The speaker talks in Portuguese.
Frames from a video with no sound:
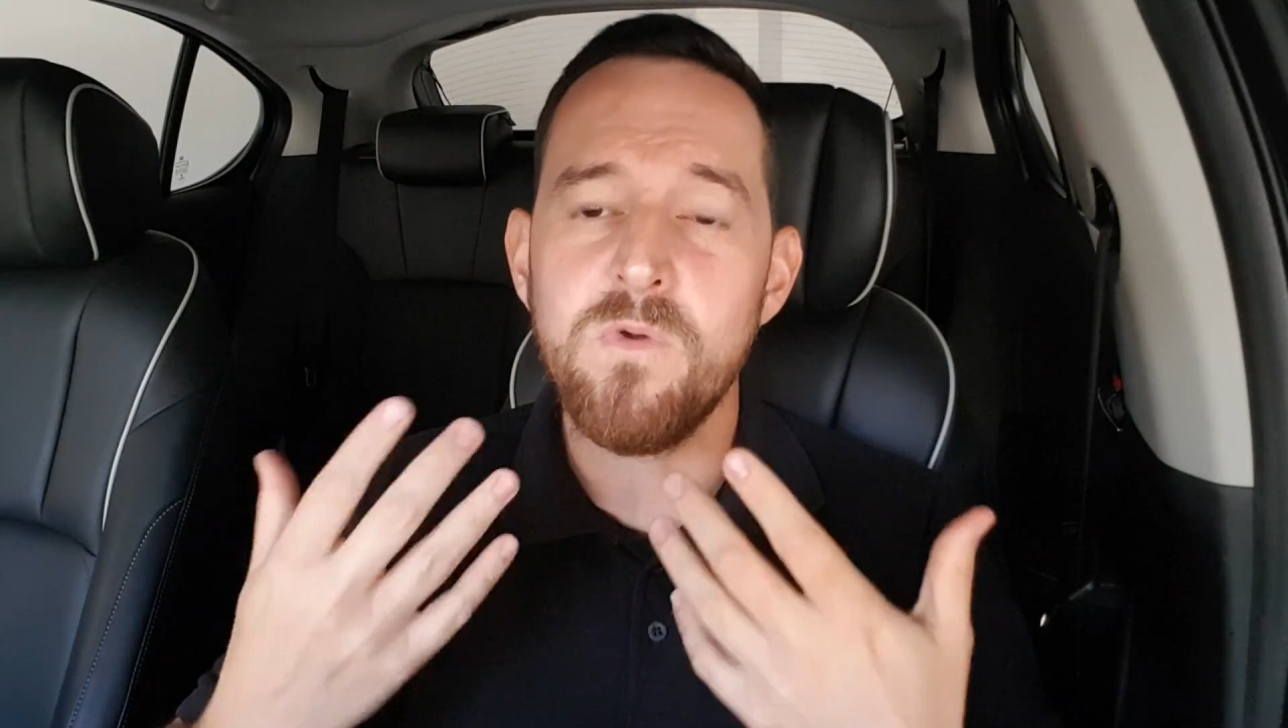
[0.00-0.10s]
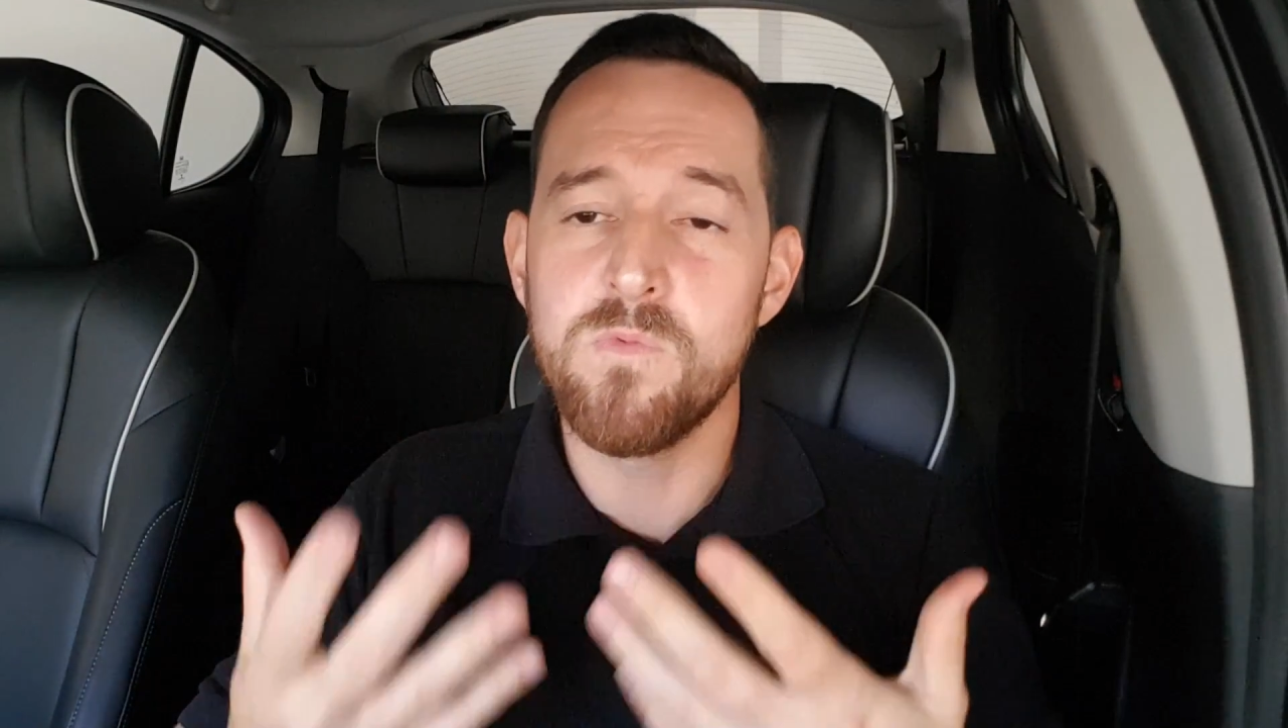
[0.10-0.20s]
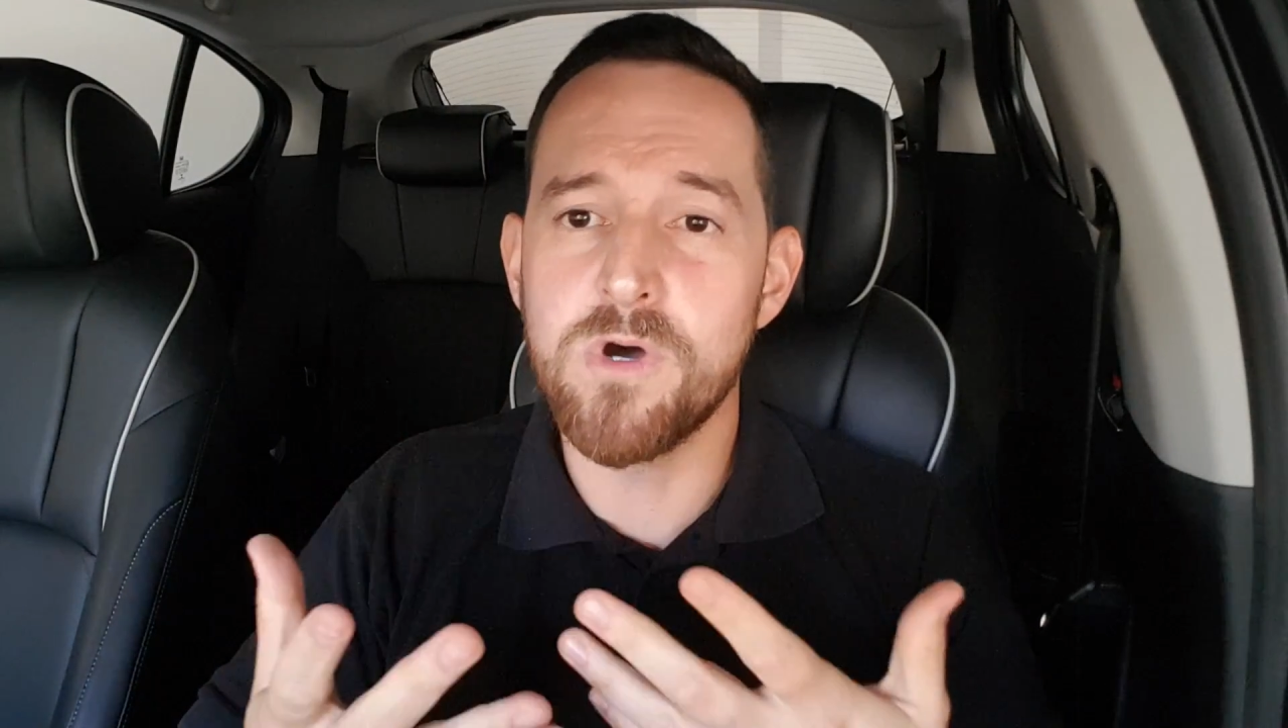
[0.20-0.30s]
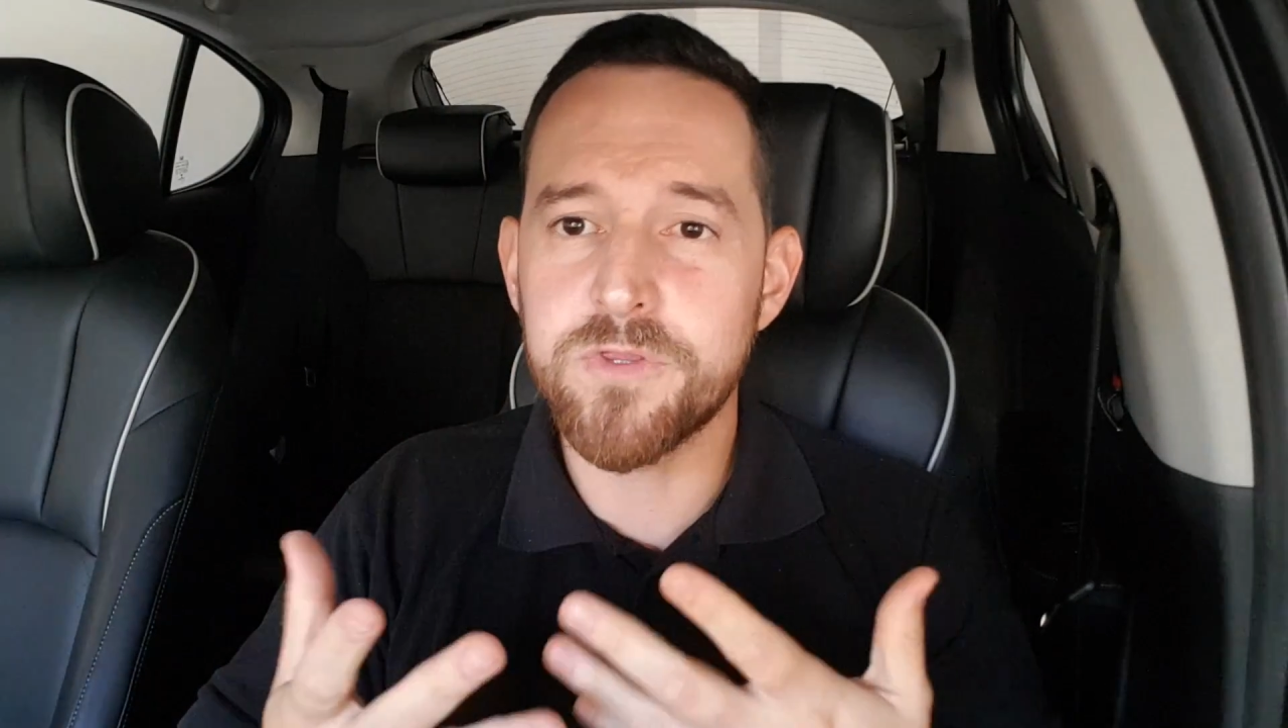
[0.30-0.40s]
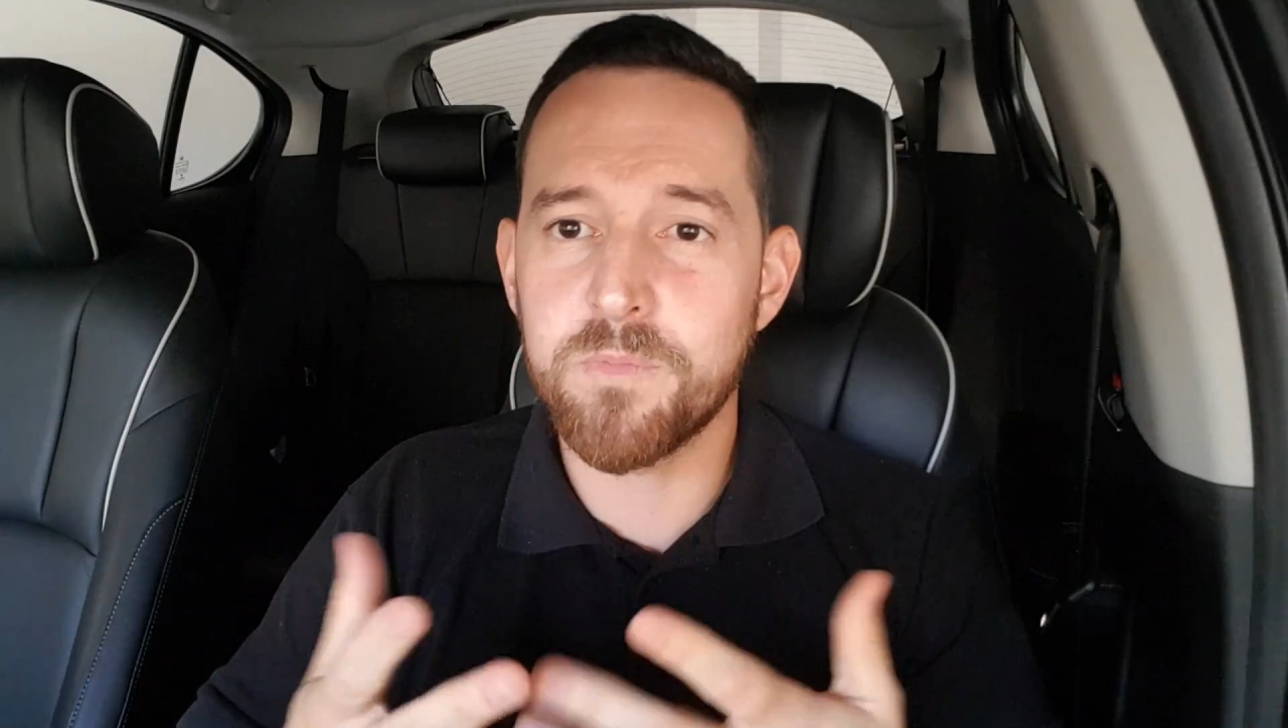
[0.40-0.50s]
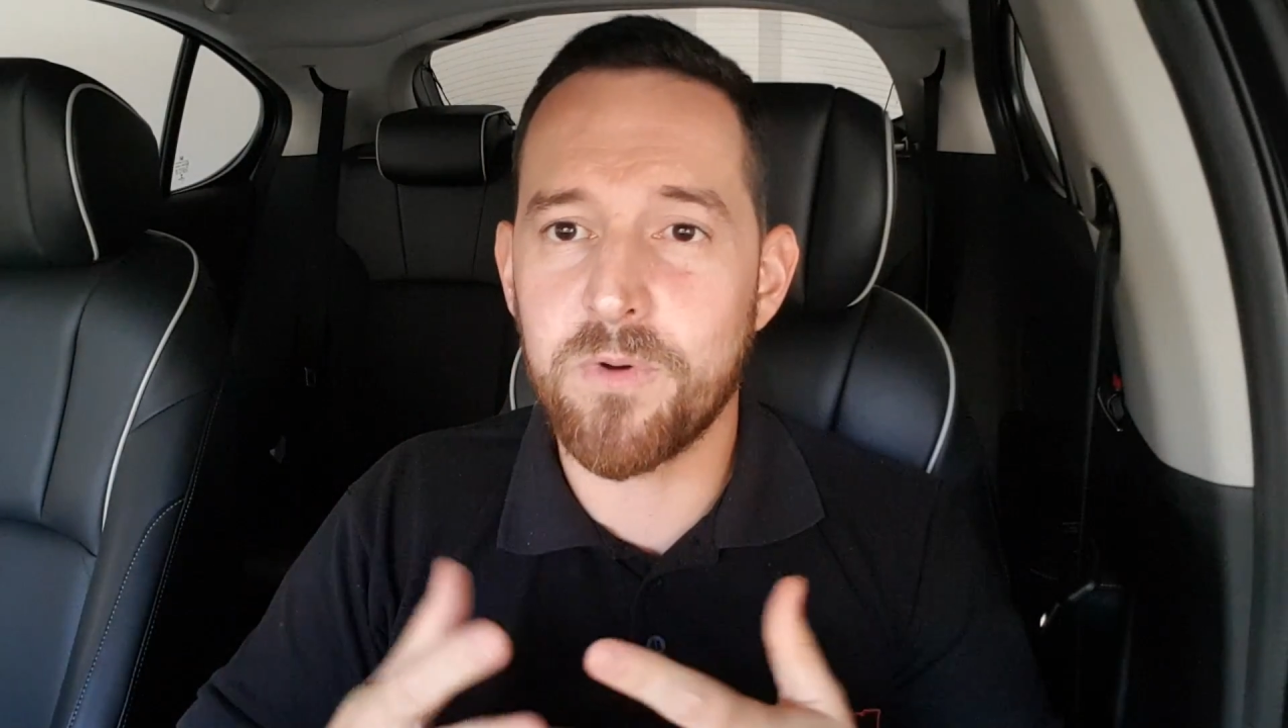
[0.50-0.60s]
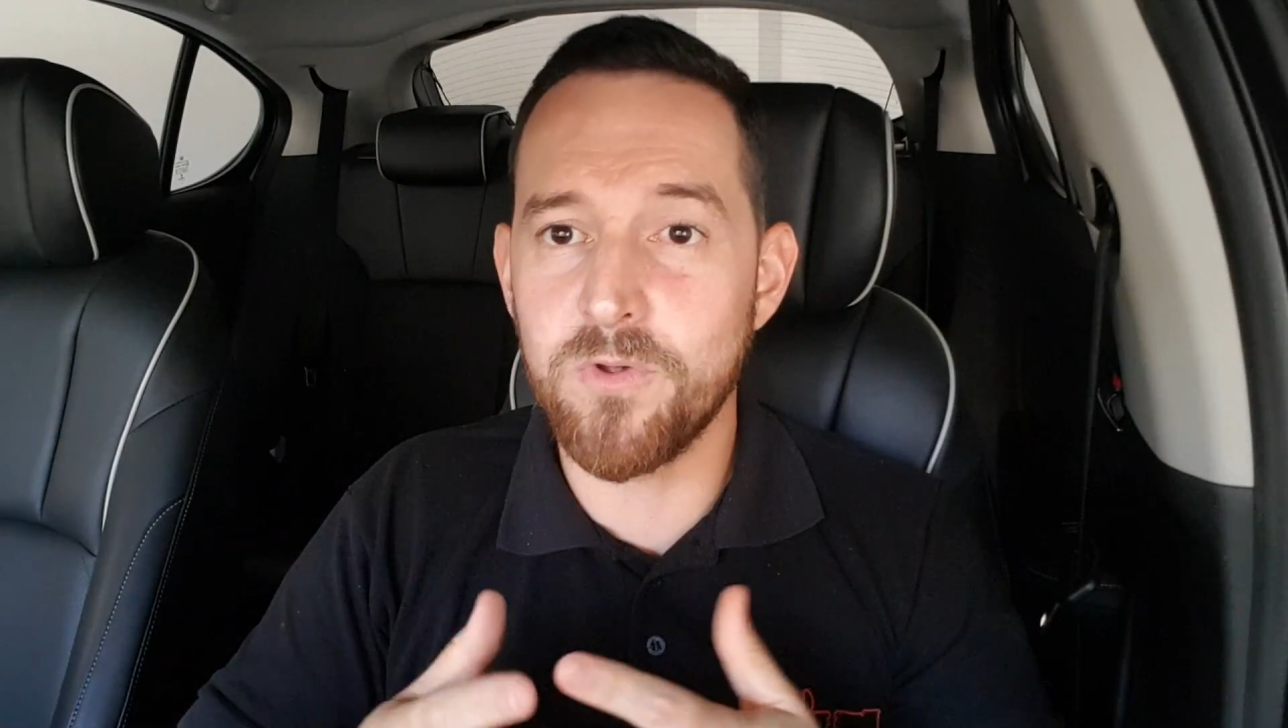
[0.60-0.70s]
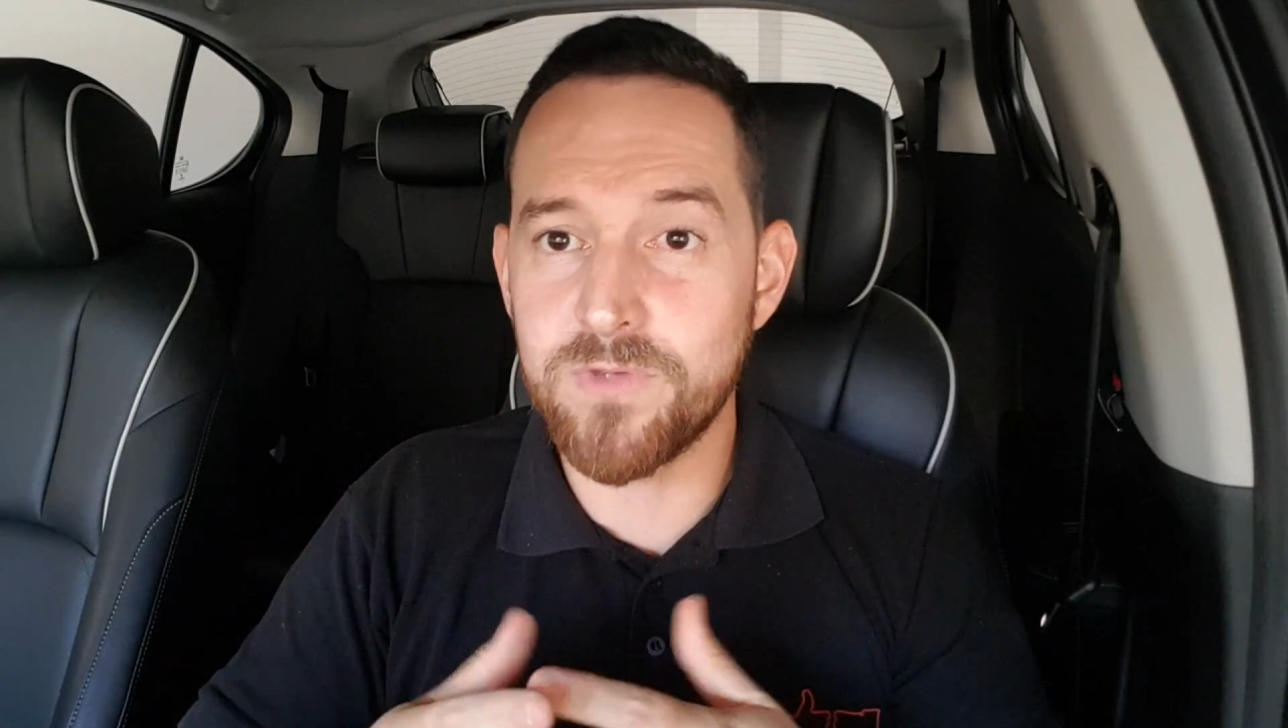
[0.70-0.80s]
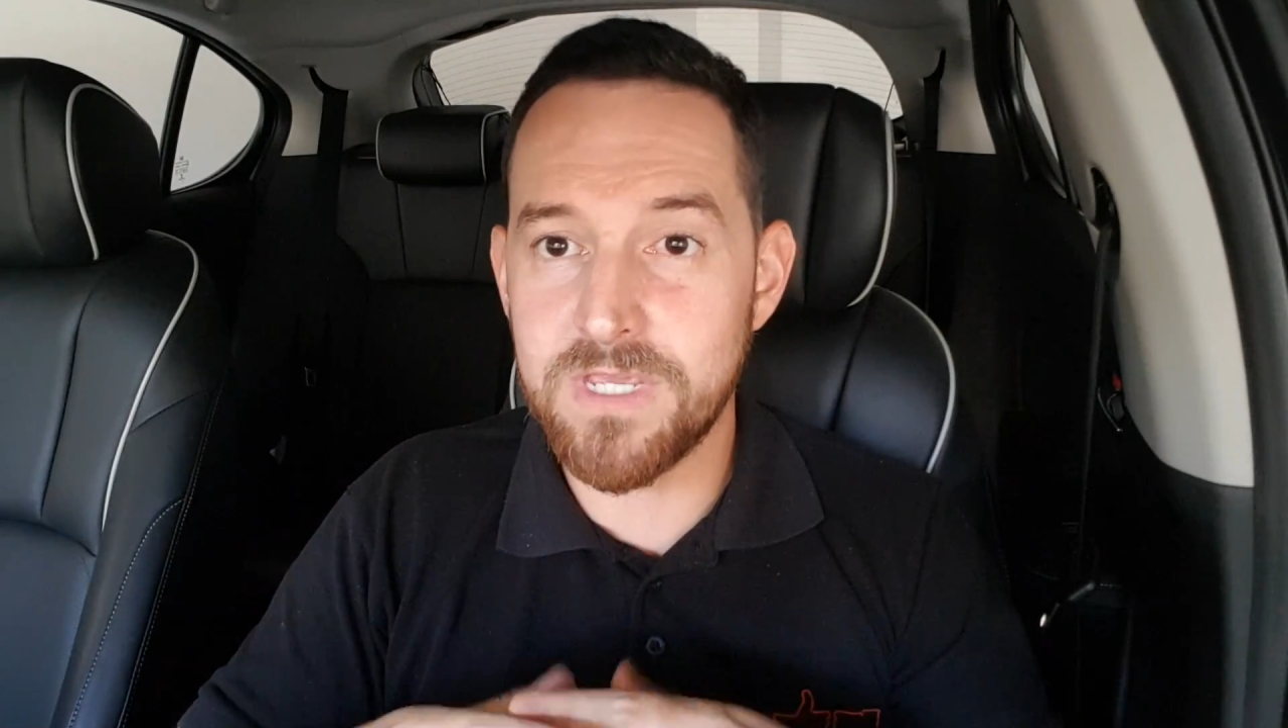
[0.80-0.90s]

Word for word: Um outro ponto